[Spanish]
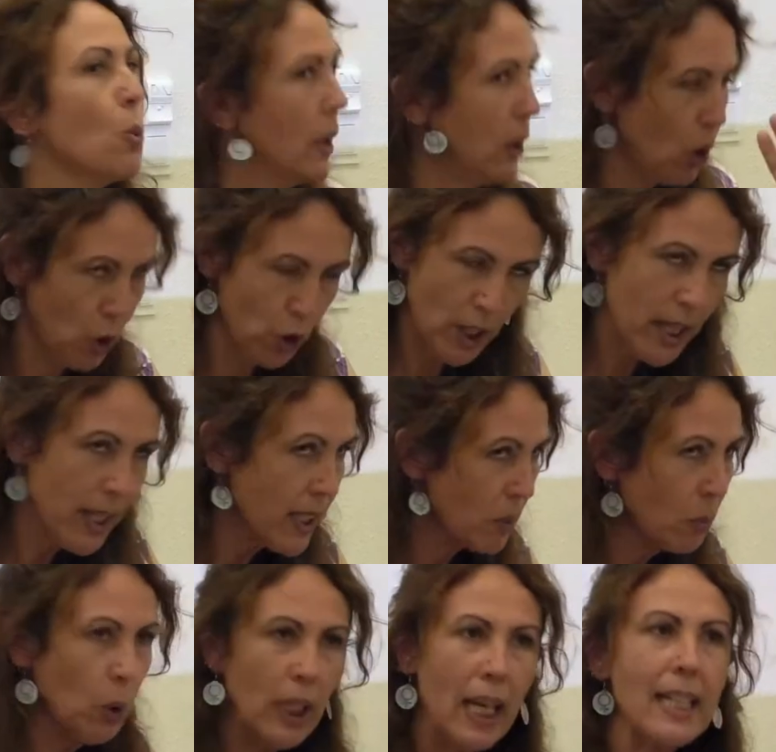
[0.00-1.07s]
cuando los líderes
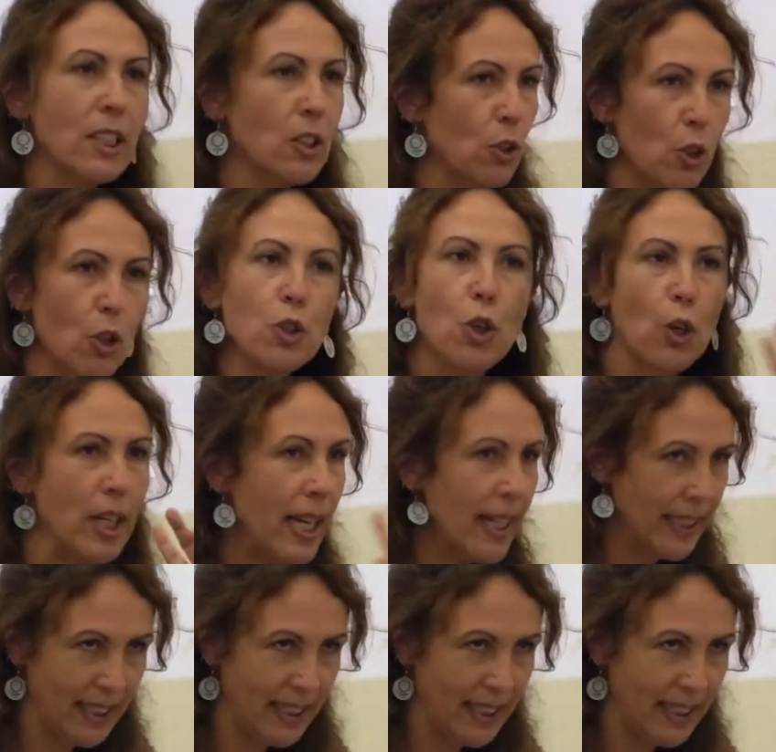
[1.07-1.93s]
mundiales no solían